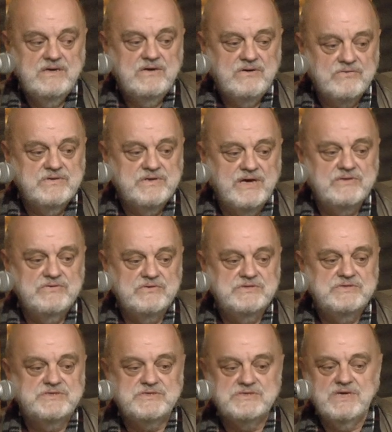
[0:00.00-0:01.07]
od
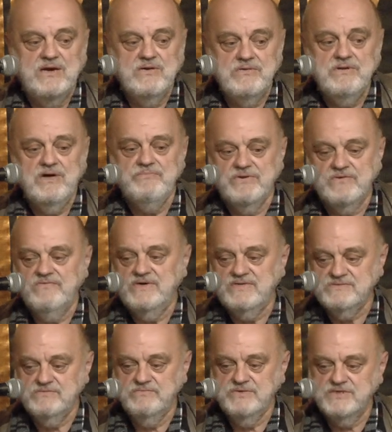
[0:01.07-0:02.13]
radość szalona
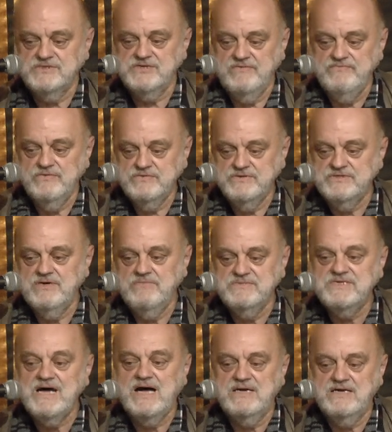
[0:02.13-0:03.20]
prowadzą na szafot
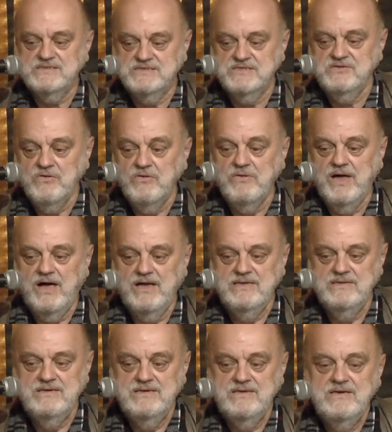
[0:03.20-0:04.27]
dziamdziaka Zenona.
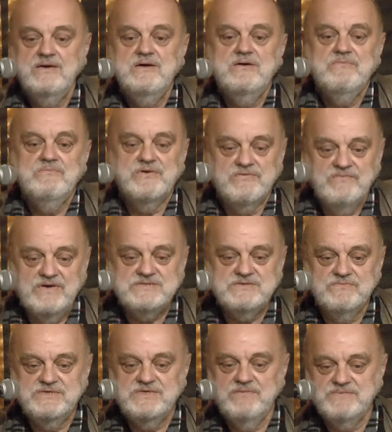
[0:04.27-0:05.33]

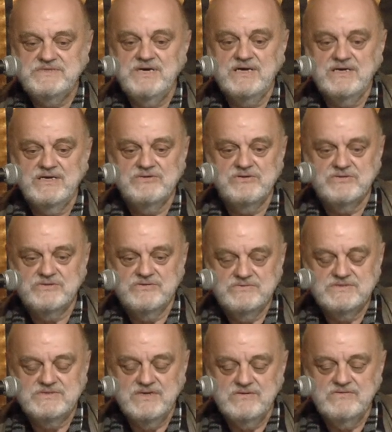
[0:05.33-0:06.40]
Prowadzą dziamdziaka
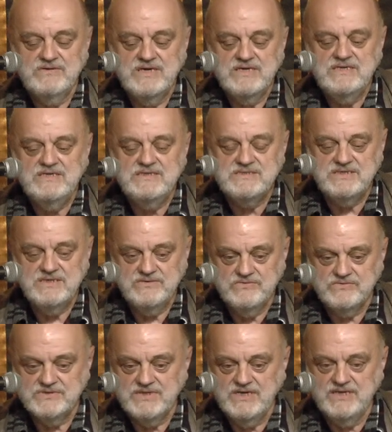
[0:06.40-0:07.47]
drżącego jak listek,
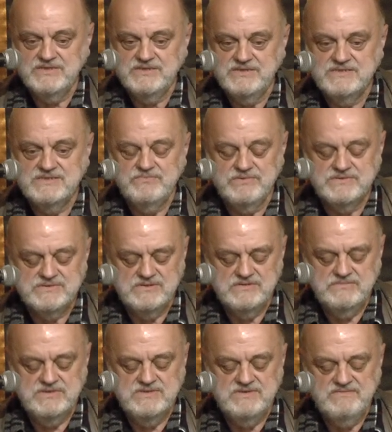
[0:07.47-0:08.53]
już kat się
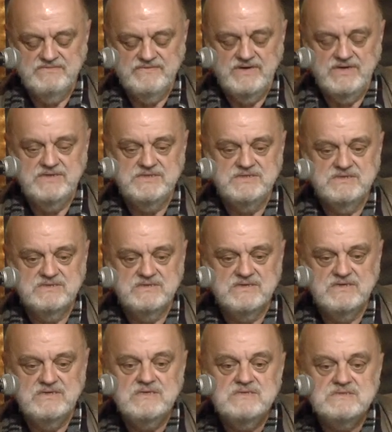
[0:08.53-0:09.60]
sposobi, dawajcie tę
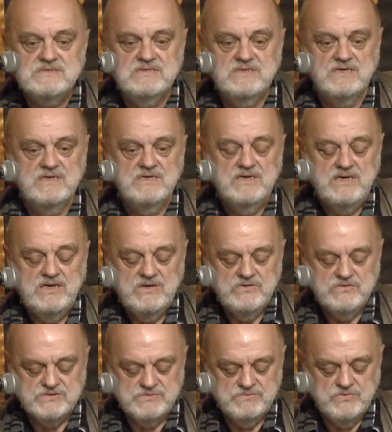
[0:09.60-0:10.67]
glizdę.
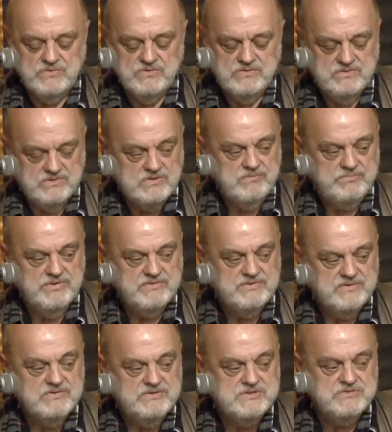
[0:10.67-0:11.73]
Już mu go pod
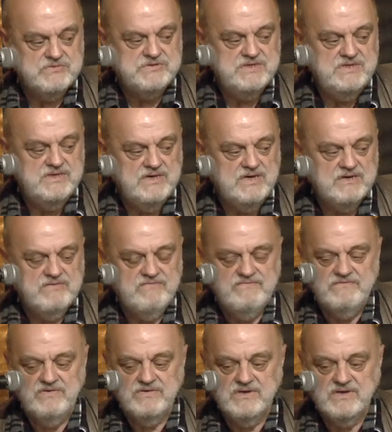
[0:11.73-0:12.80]
nogi rzucili jak
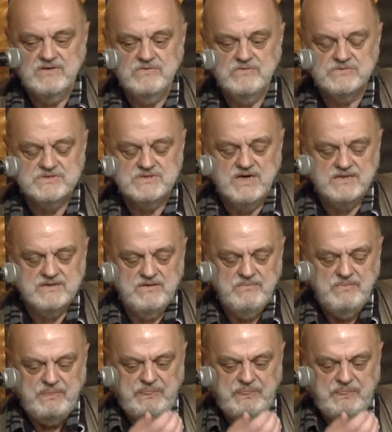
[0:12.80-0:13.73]
worek, już kat